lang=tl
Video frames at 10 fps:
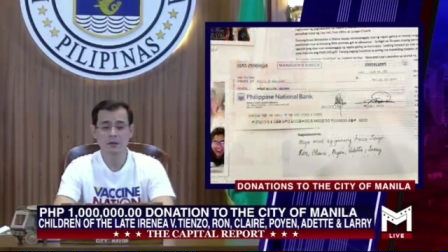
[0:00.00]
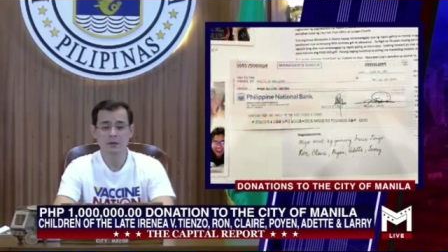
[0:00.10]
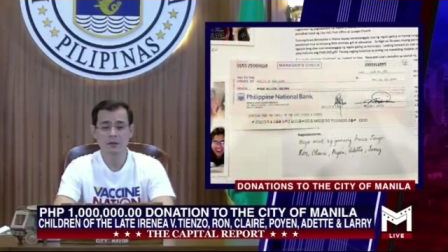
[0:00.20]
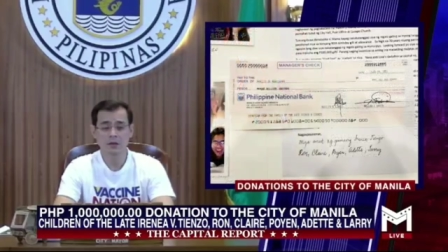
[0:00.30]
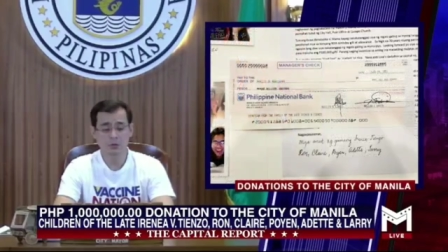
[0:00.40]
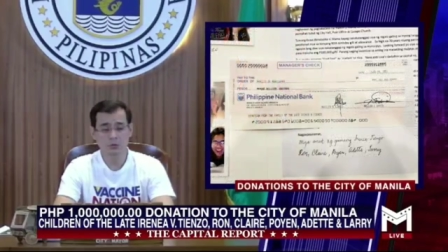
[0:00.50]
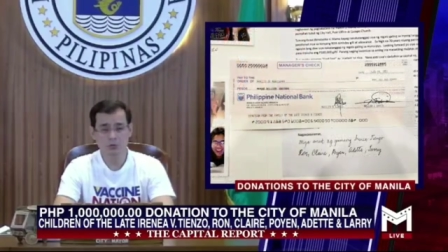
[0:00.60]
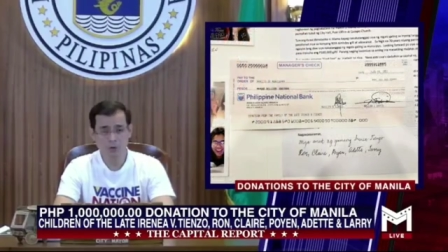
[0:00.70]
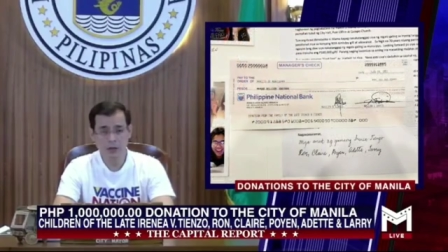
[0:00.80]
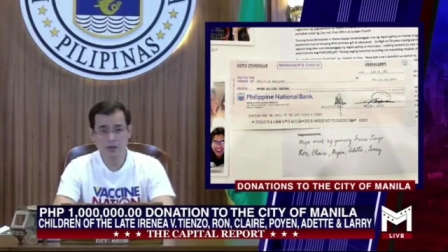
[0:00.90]

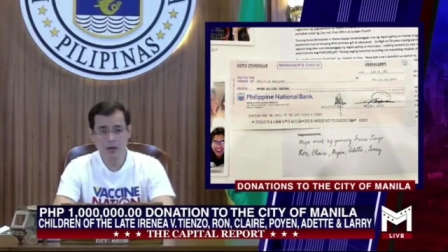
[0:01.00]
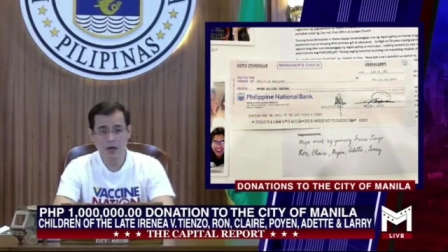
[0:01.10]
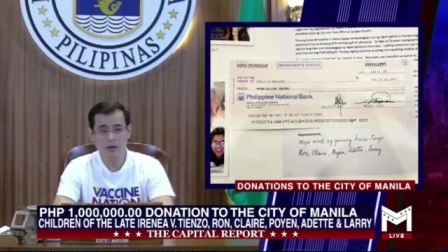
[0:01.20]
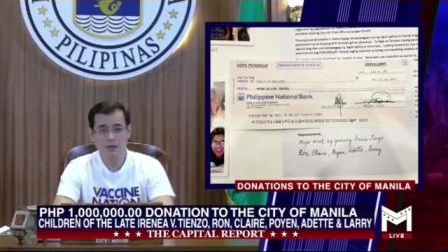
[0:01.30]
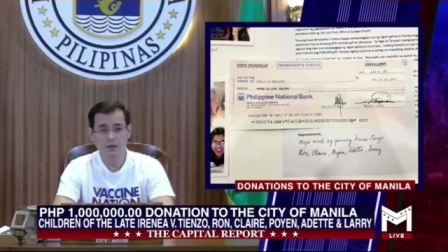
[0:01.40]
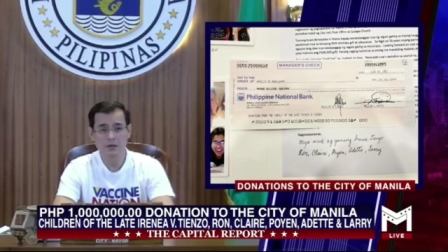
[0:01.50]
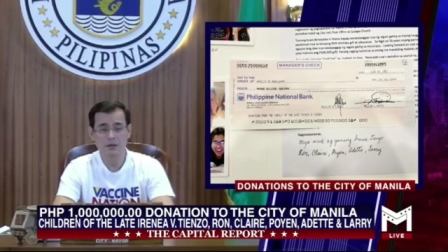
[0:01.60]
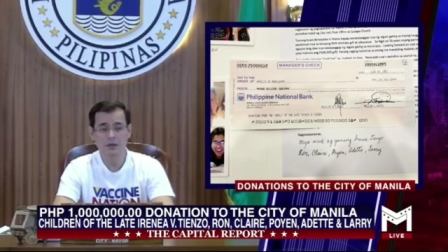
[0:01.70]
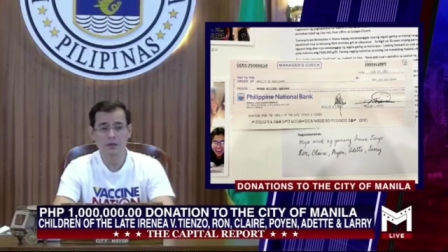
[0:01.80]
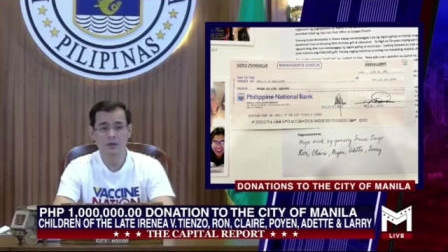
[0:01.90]
natutuwa sila
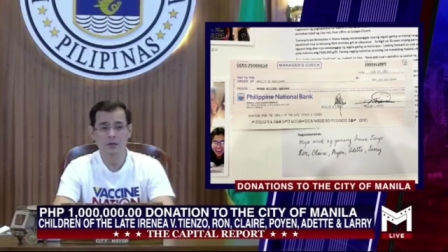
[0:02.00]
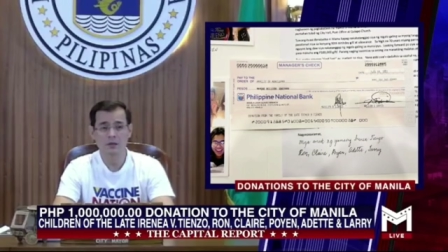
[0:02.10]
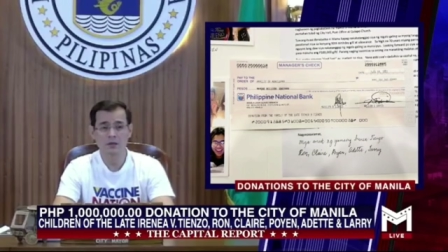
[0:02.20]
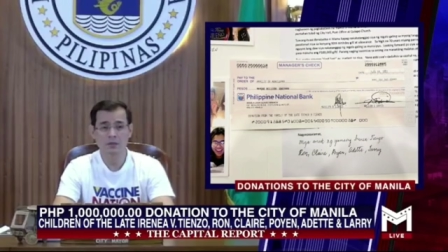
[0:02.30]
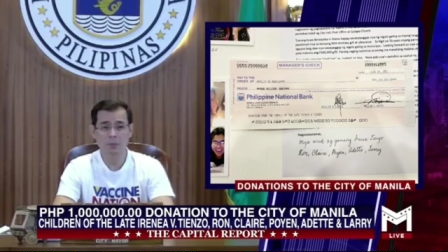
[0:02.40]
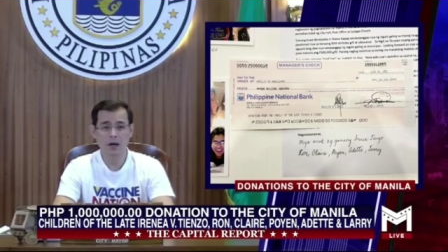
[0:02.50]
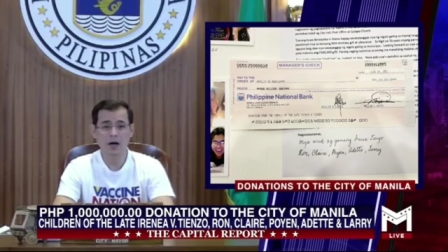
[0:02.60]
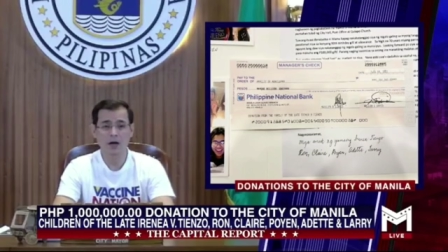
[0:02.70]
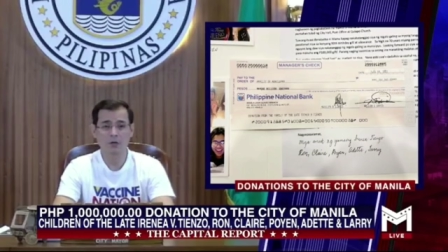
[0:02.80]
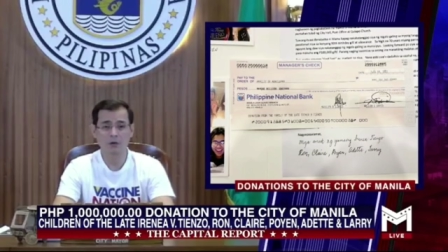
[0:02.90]
sa
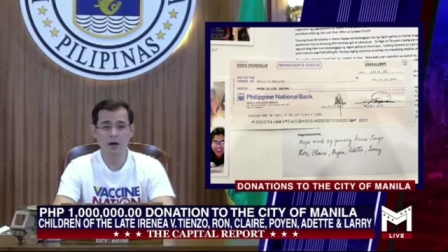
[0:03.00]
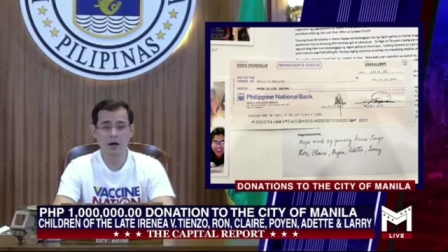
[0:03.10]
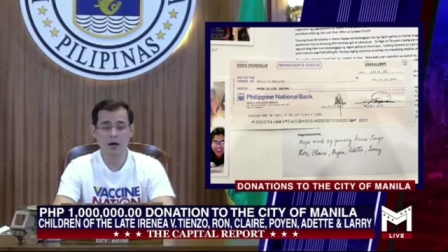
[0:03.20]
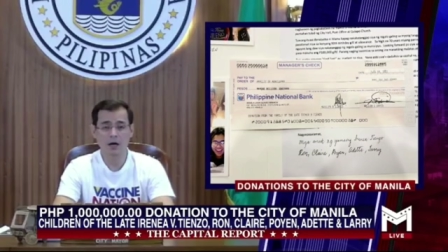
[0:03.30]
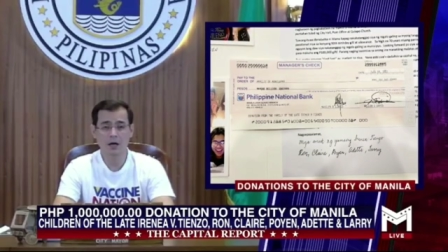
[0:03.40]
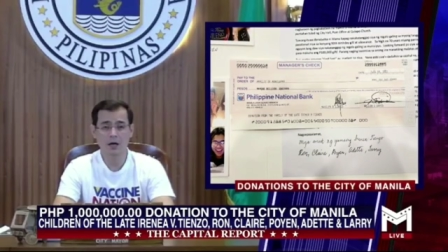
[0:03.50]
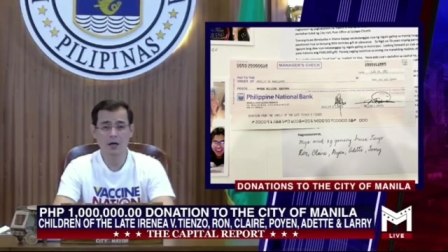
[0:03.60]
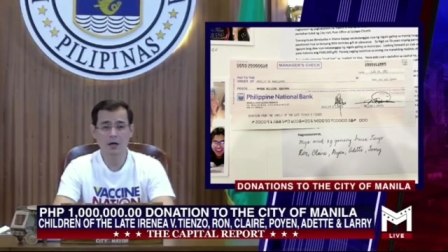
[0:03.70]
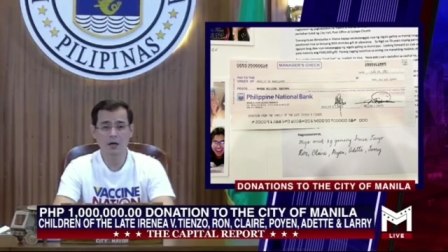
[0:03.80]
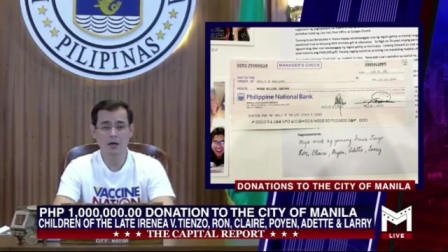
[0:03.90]
pag-aaruga
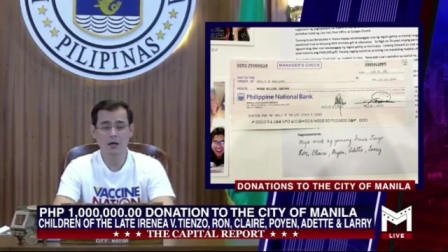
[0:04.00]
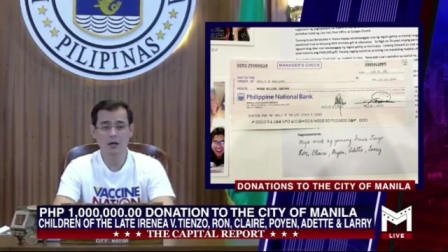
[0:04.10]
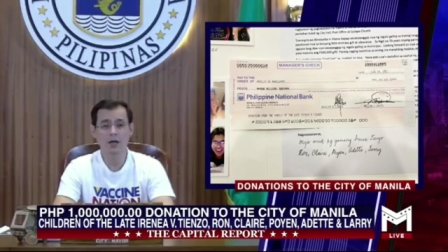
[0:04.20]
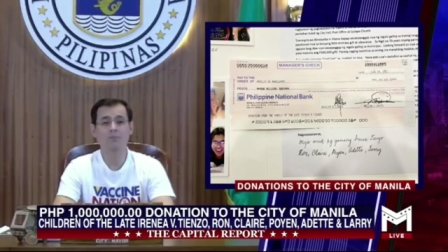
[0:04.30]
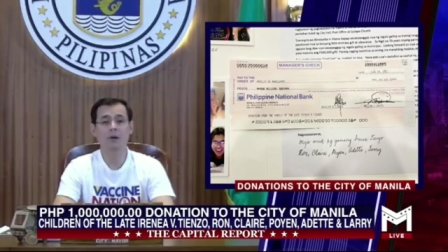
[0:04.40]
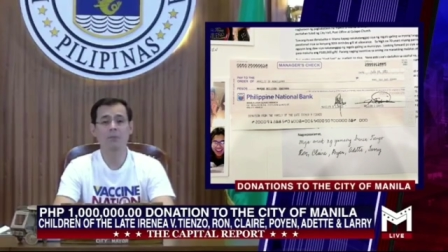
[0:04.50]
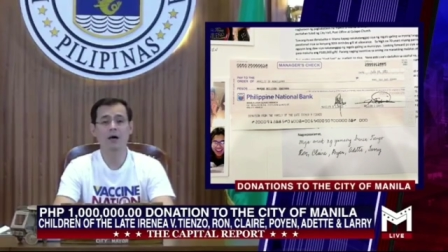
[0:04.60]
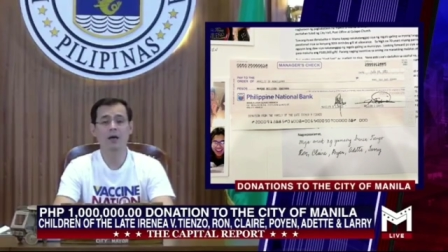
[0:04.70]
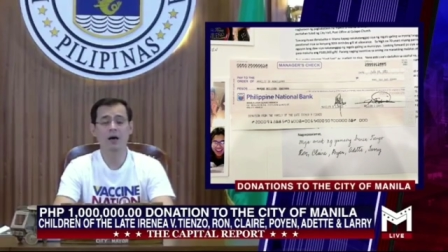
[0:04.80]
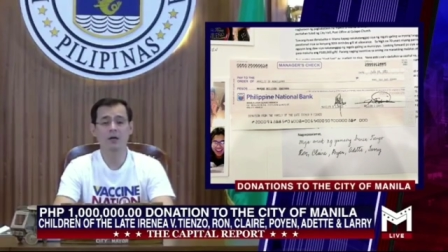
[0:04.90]
ng
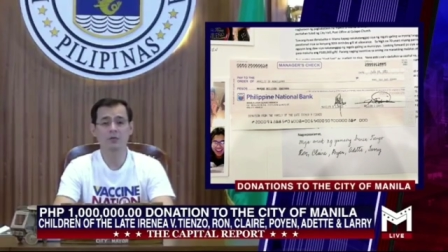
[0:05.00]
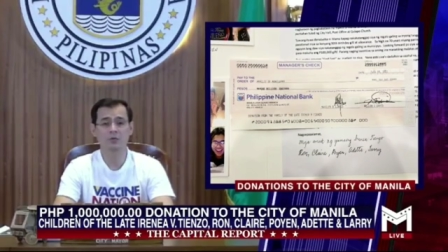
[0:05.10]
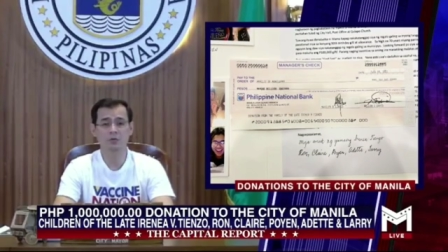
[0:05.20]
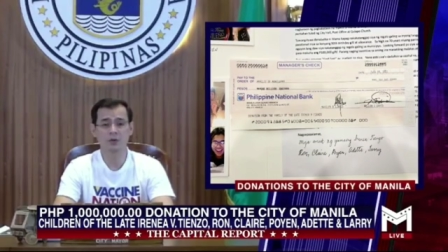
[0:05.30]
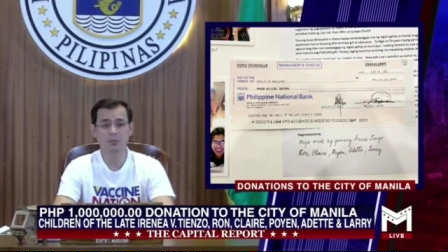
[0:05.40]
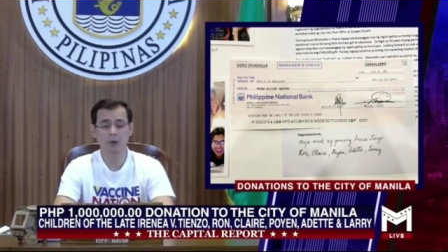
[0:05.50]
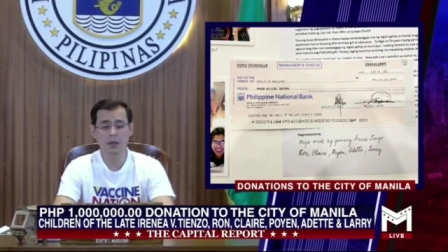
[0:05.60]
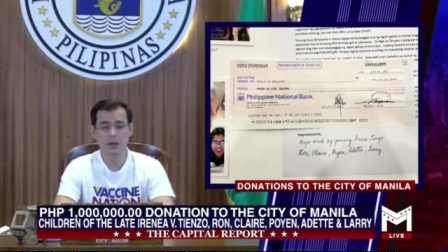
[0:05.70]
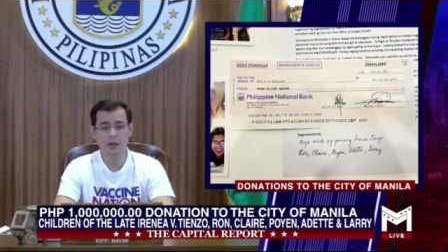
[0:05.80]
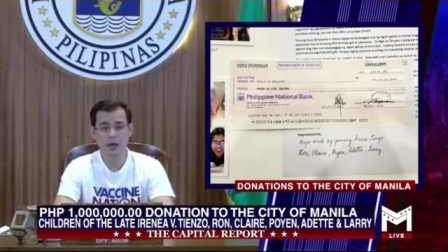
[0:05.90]
pamalang lungsod ng
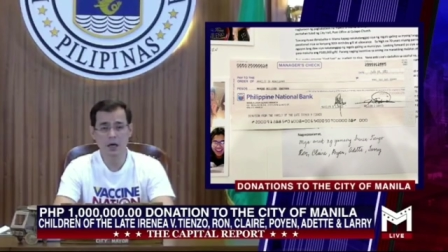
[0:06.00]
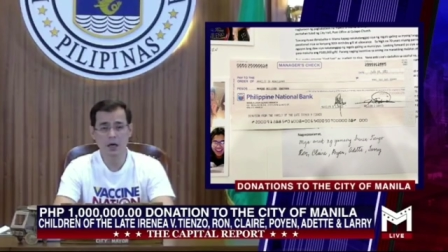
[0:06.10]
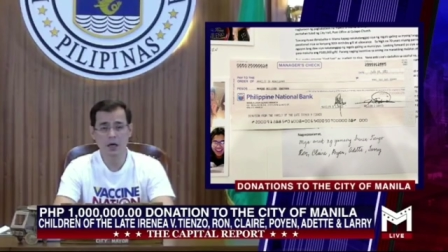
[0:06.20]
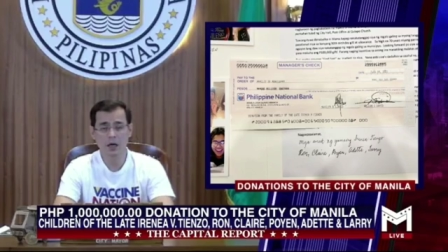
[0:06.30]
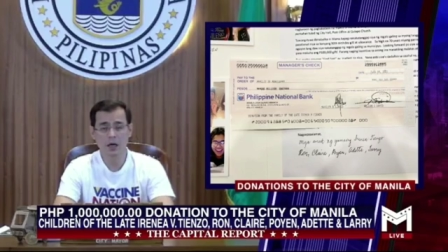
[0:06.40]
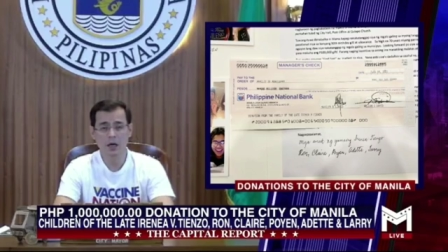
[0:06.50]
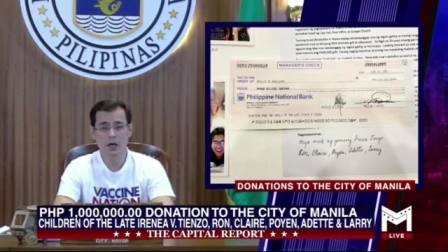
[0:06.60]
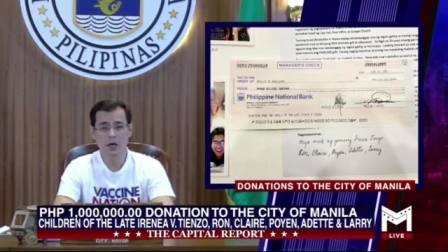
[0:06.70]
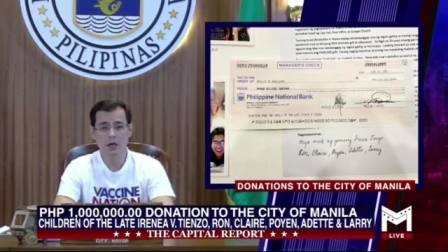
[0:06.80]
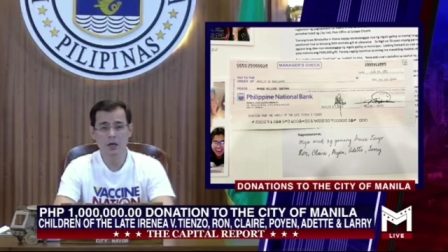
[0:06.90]
Maynila
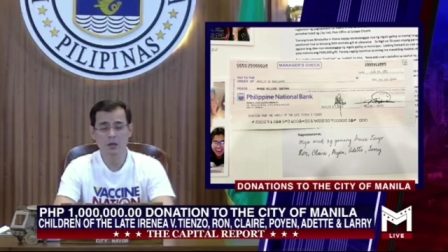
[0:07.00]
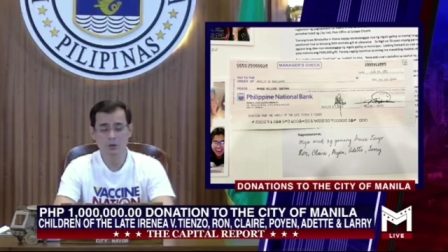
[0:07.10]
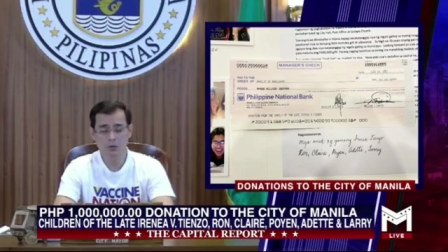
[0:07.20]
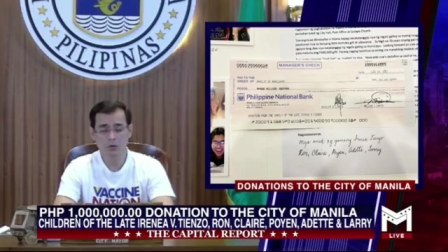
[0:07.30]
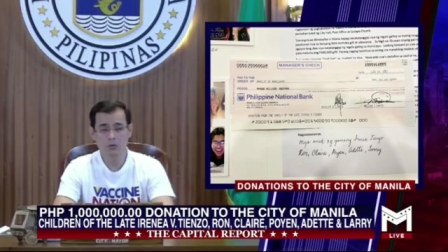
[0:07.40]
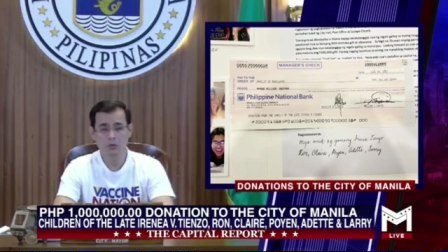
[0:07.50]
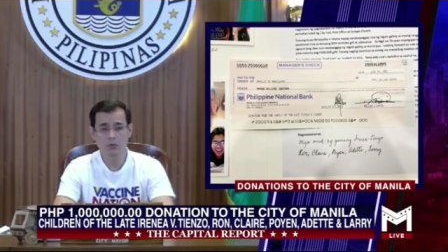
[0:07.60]
through